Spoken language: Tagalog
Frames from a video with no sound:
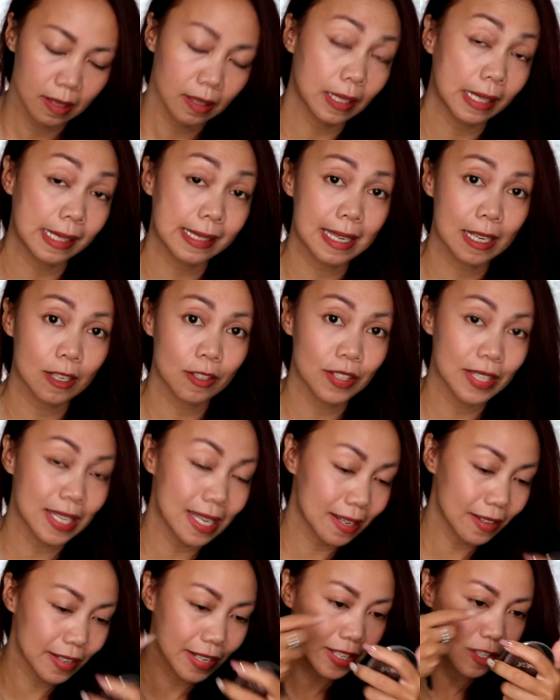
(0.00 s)
kasi
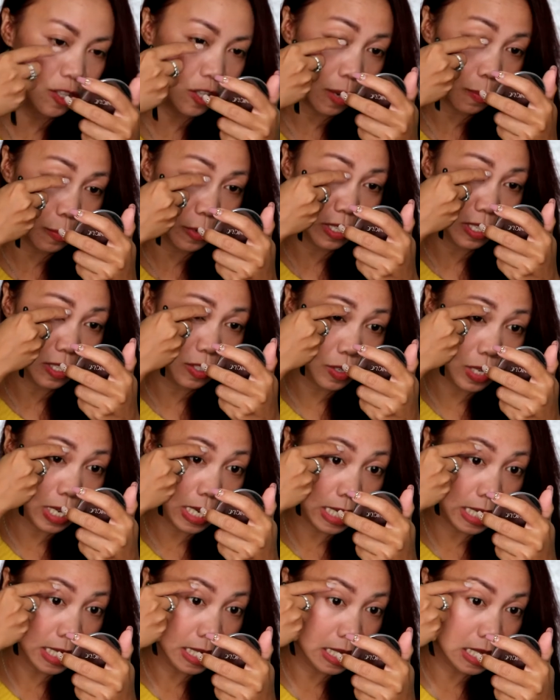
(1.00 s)
concealer din siya, pwede nyo
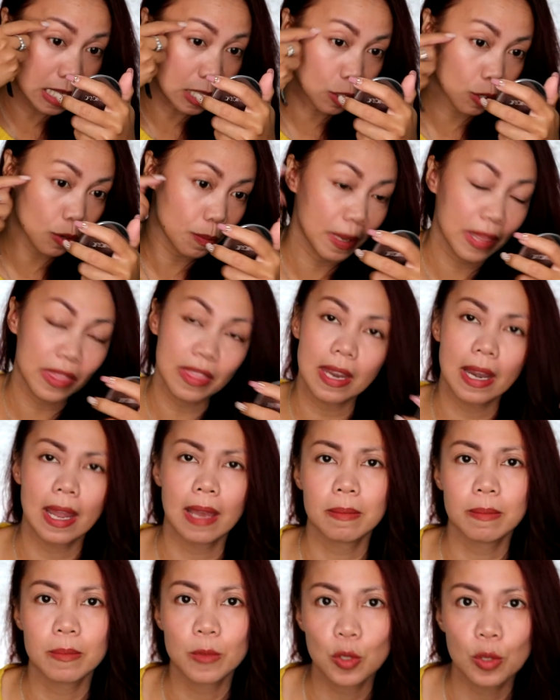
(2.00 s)
i-clean dito. But then,
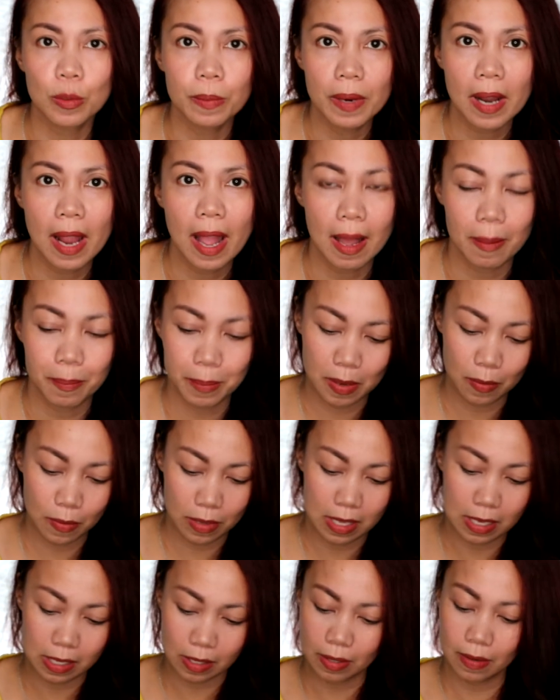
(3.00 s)
I'm super happy
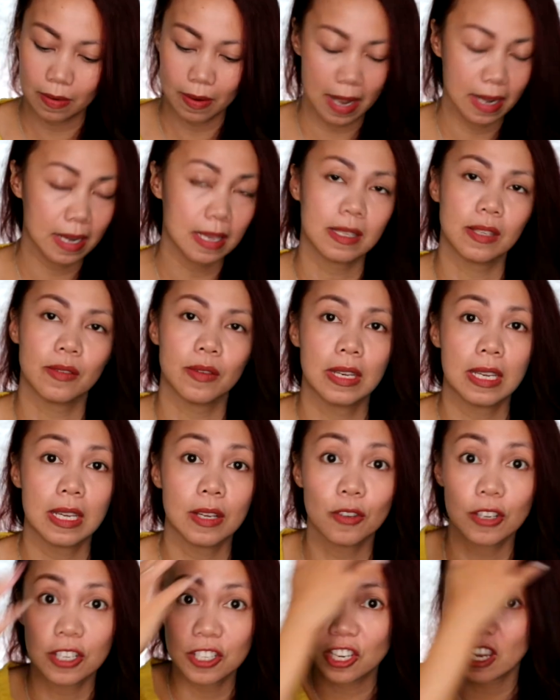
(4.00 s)
with this already, so hindi
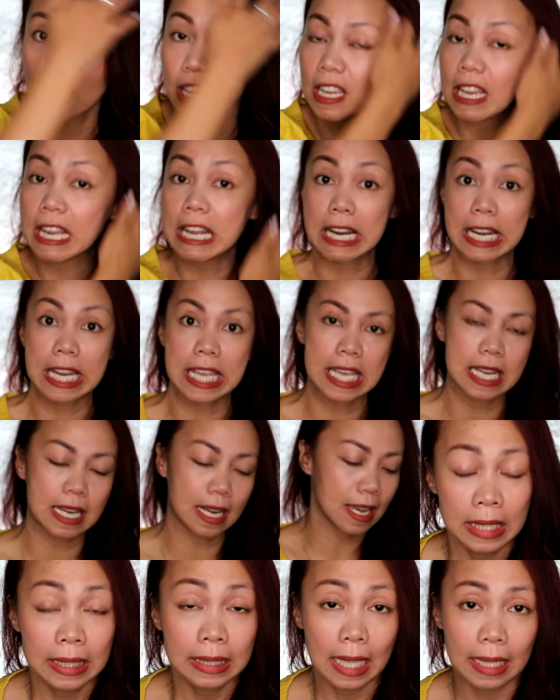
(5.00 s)
ko na siya i-clean.
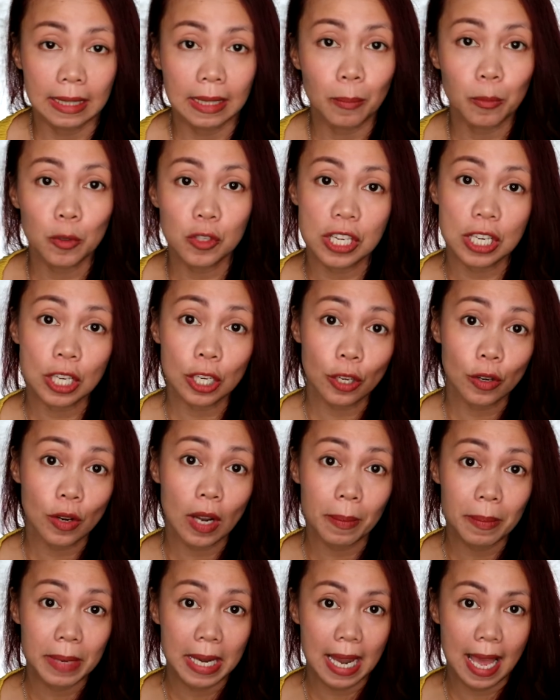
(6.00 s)
Tatapusin ko yung
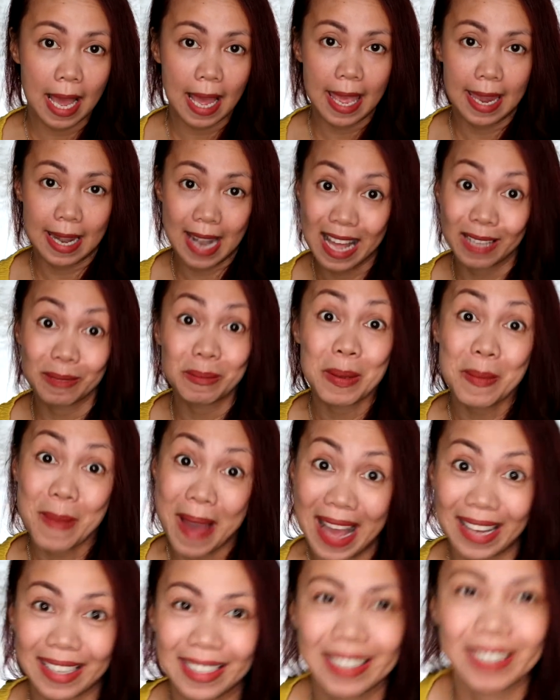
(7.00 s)
kabila and I'll be
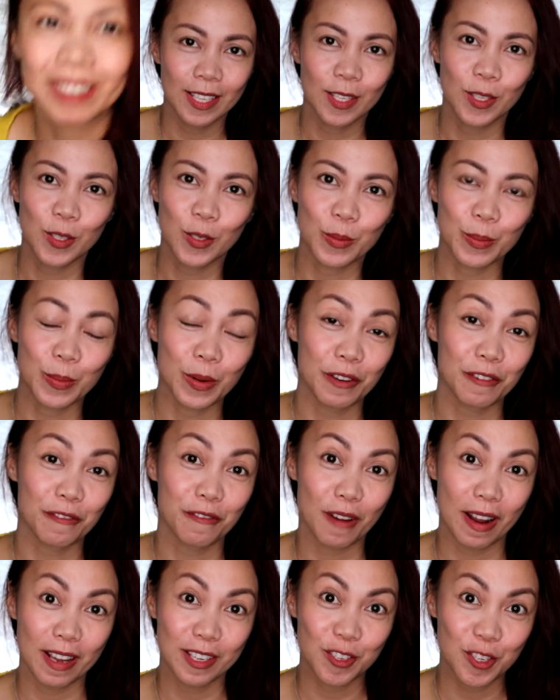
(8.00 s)
back. Super
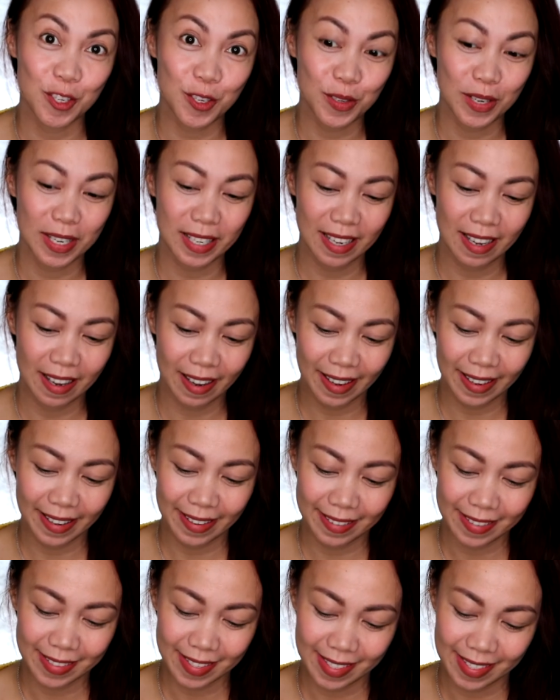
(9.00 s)
fresh ko na
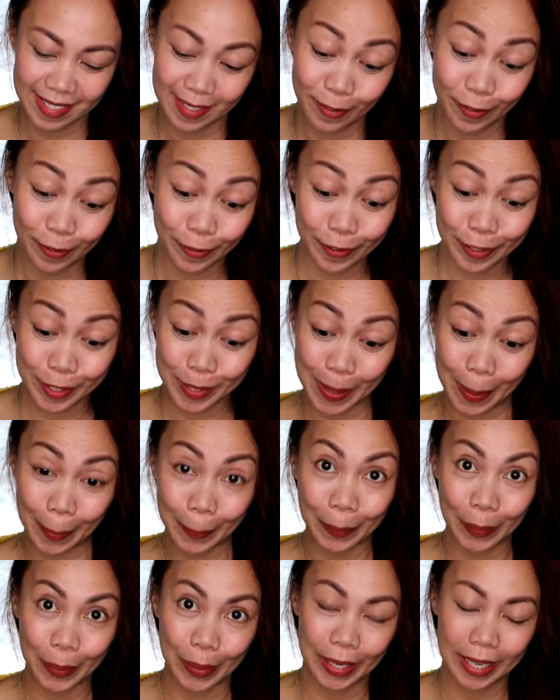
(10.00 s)
guys.
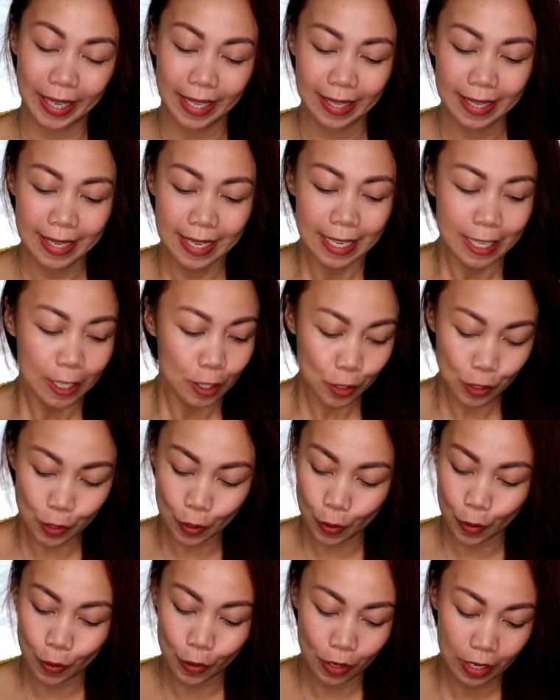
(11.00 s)
Summer.
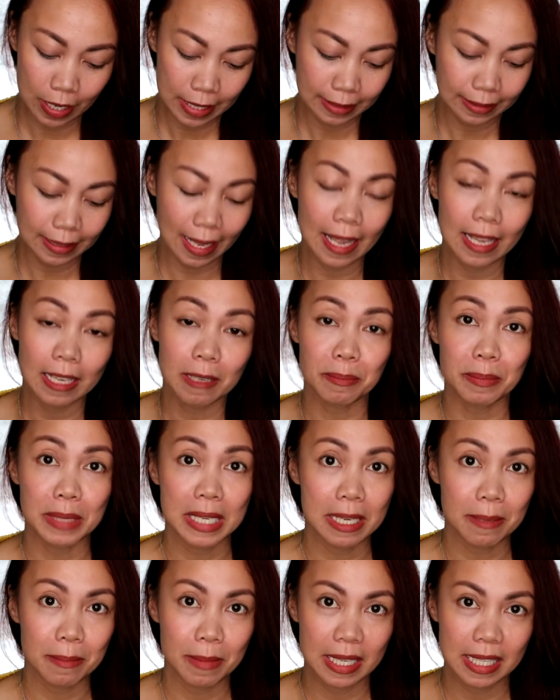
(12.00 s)
So, dahil
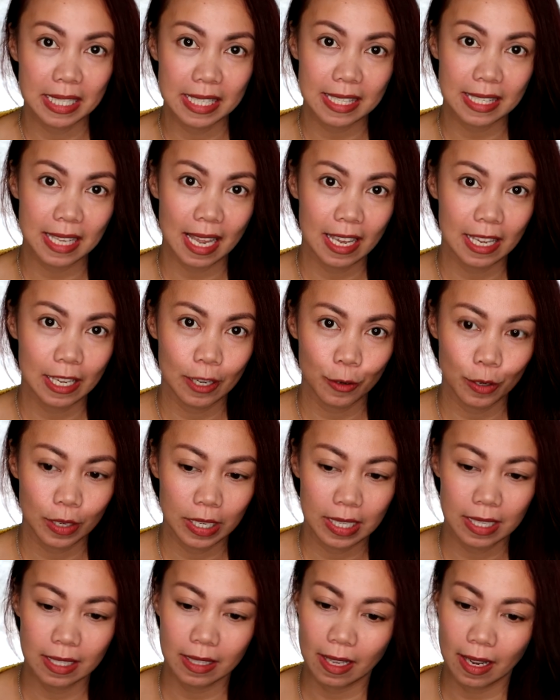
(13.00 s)
minimalist tayo,
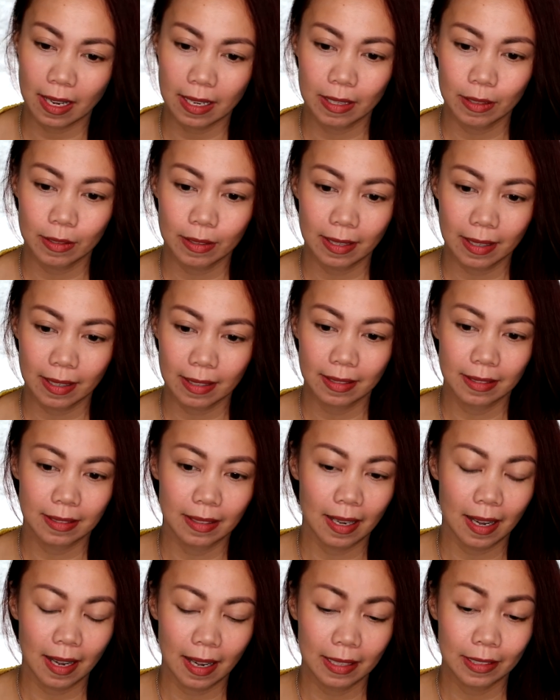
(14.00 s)
hindi tayo nag,
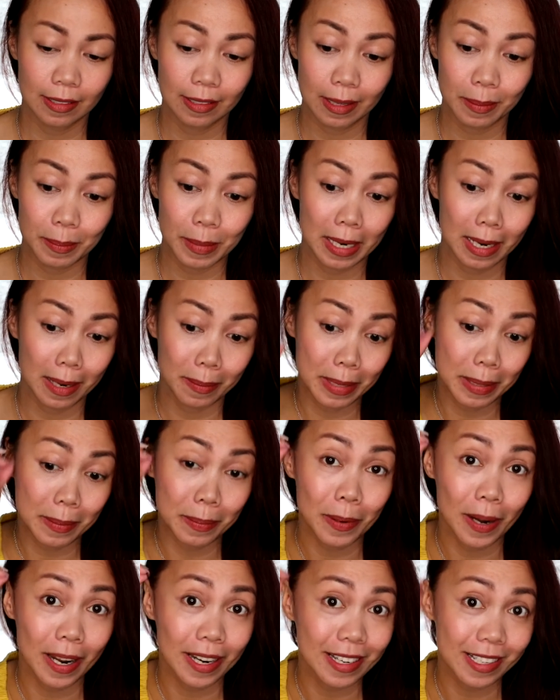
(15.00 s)
uh, ng maraming
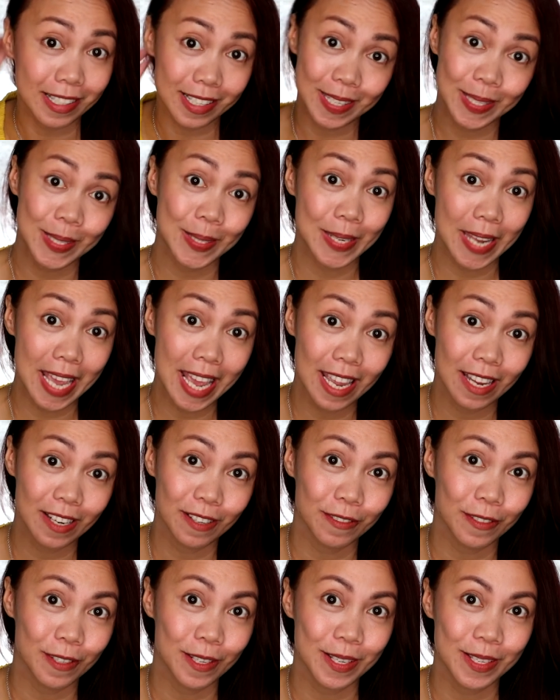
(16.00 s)
products today
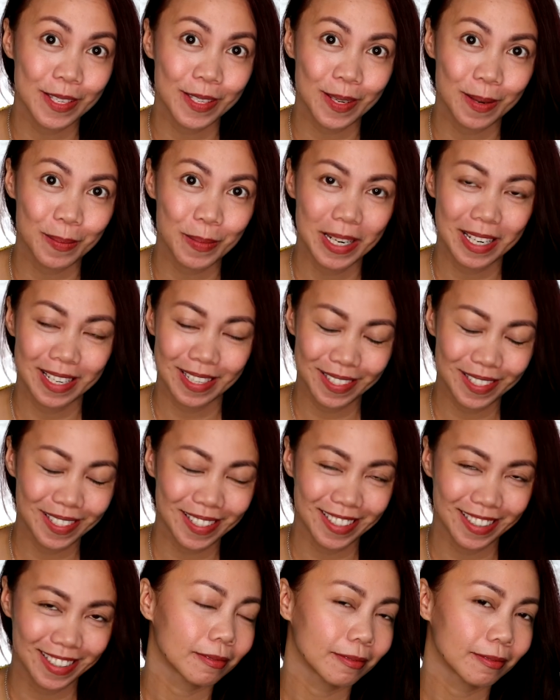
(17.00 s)
for our summer
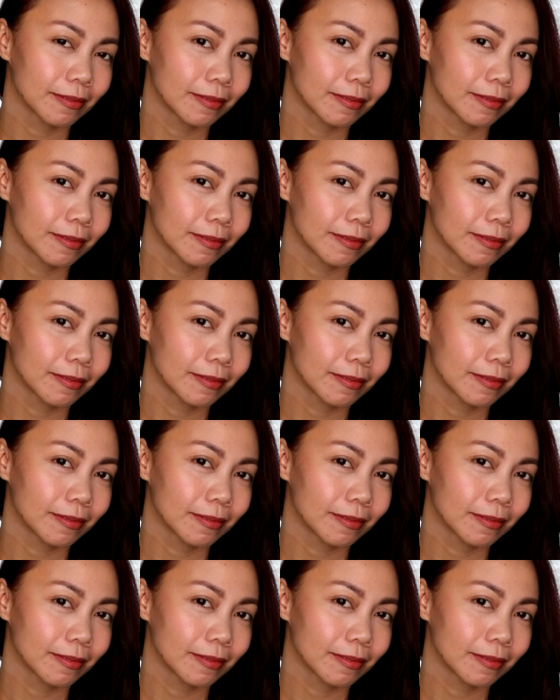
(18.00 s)
look.